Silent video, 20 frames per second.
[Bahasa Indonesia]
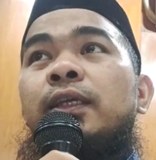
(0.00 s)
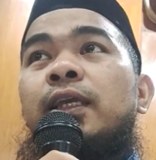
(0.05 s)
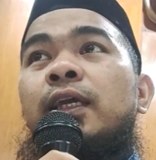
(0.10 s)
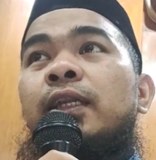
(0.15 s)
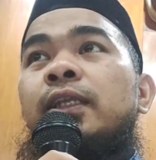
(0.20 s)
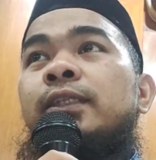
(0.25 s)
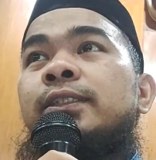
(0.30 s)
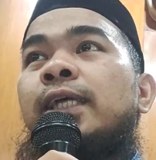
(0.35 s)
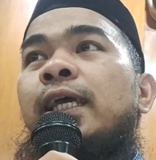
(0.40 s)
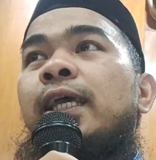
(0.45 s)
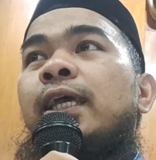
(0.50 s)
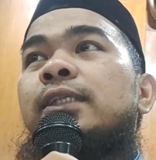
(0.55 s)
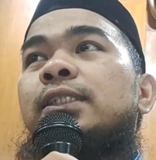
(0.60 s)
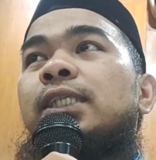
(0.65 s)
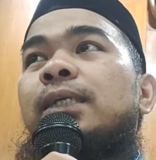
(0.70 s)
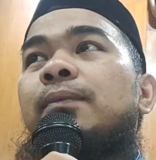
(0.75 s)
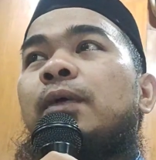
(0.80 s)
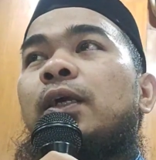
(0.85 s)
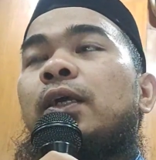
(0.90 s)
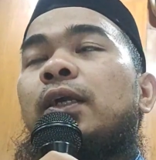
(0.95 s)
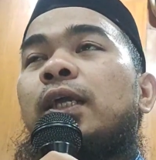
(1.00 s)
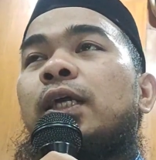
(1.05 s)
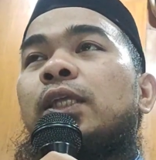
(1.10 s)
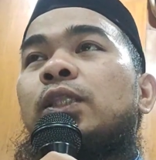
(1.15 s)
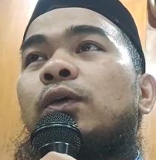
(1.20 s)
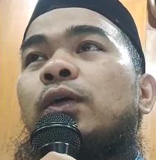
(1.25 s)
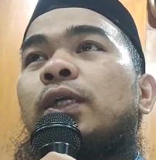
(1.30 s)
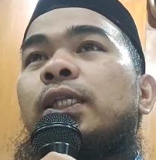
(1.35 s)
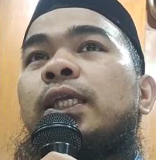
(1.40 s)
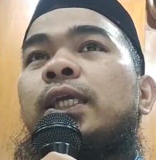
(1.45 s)
yang disayang sama orang
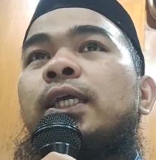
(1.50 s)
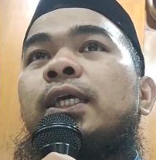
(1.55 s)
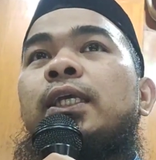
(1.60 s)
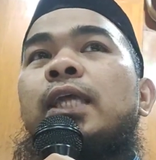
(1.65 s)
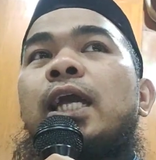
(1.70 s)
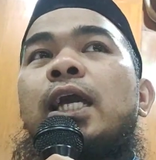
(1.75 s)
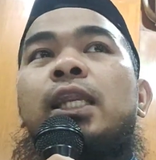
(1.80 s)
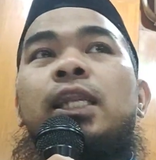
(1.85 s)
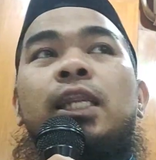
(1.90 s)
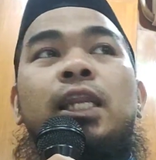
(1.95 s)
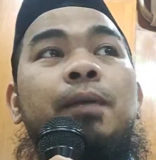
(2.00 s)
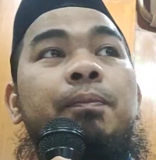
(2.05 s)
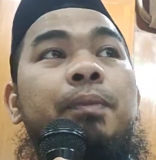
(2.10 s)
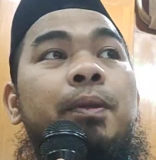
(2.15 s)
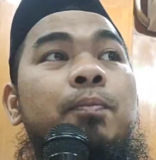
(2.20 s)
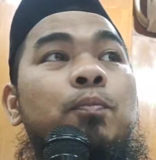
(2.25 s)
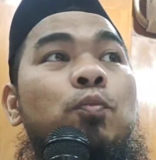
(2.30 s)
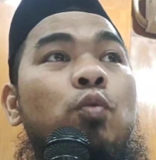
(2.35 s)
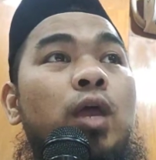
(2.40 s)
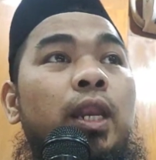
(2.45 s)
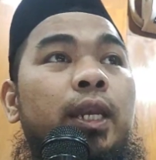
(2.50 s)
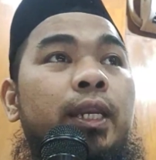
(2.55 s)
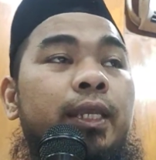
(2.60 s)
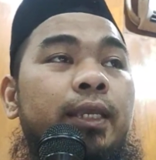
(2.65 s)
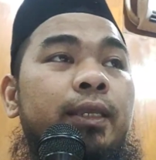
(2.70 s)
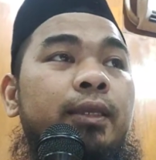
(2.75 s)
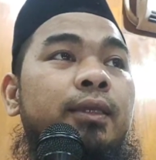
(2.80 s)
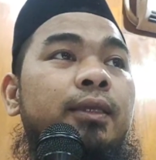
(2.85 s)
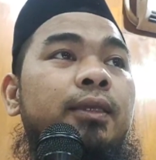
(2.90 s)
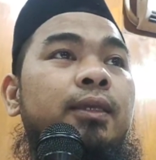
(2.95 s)
tuanya yang anak-anak perempuan
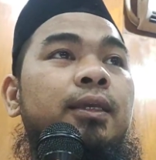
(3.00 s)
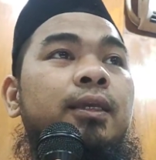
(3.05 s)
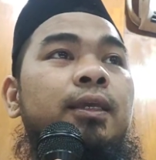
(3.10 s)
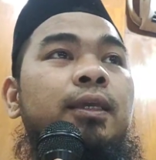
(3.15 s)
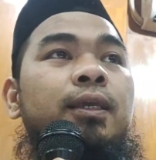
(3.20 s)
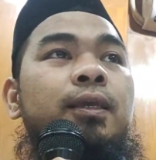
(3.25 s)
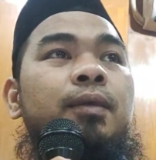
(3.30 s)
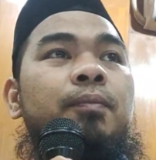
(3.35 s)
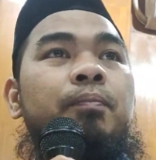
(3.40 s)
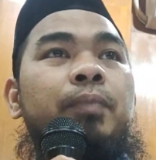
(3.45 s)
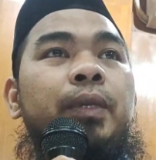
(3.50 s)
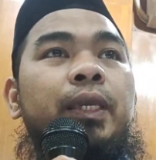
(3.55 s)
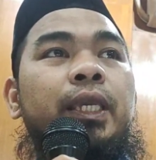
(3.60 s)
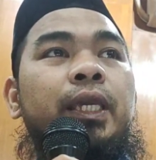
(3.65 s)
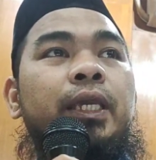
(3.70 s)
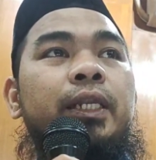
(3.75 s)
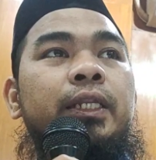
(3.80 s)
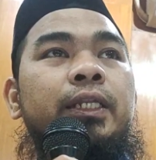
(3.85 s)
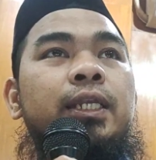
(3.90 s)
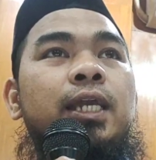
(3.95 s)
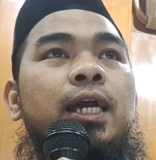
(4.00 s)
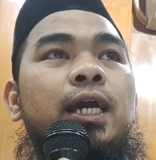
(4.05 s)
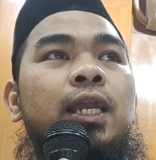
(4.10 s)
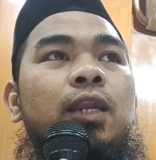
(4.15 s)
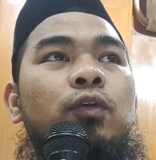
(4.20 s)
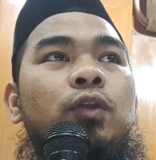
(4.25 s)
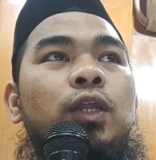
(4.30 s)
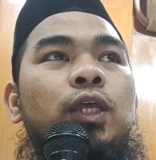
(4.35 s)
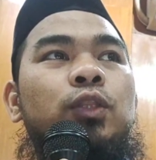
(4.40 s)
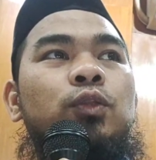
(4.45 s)
nih pikirnya
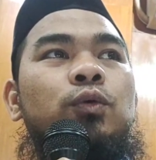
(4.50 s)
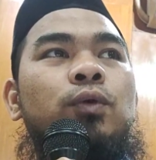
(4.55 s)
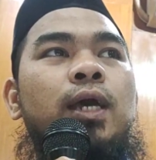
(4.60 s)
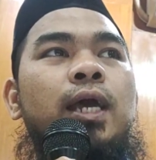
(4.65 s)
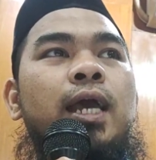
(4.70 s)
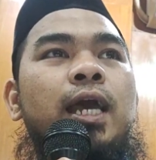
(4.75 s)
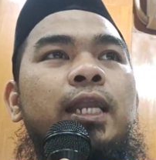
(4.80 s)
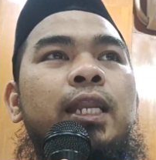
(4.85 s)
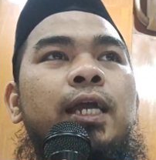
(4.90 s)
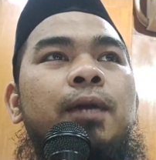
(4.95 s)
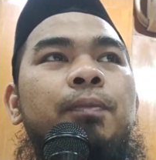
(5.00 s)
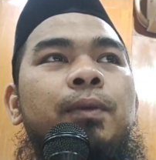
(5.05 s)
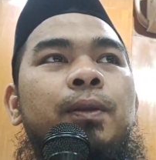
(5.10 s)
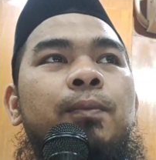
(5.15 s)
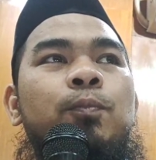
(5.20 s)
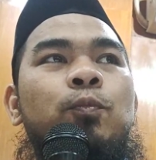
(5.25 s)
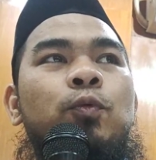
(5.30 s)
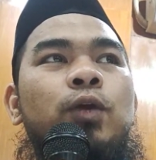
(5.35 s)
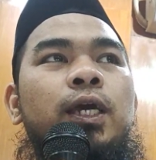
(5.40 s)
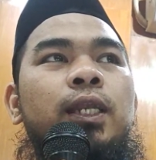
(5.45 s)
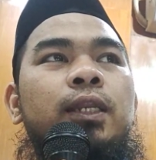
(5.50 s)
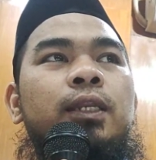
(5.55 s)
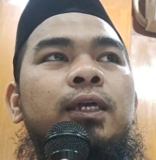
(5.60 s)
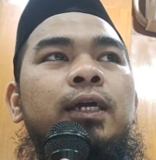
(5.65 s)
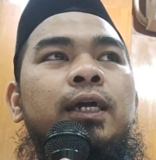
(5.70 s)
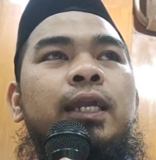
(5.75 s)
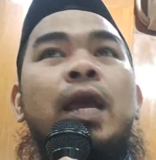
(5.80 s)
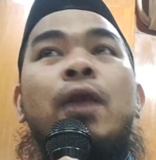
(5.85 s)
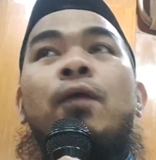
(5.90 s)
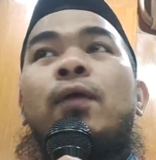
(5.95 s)
kalau udah tua anak perempuan
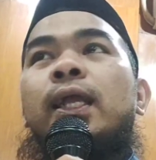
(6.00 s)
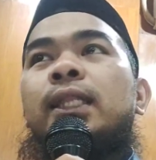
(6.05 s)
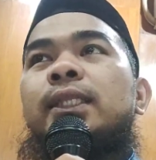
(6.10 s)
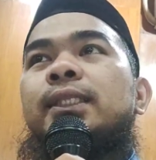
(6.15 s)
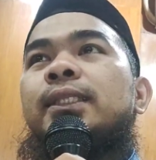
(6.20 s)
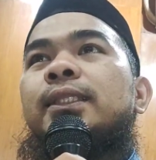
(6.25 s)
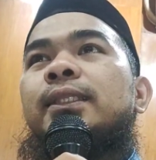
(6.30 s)
ngerawat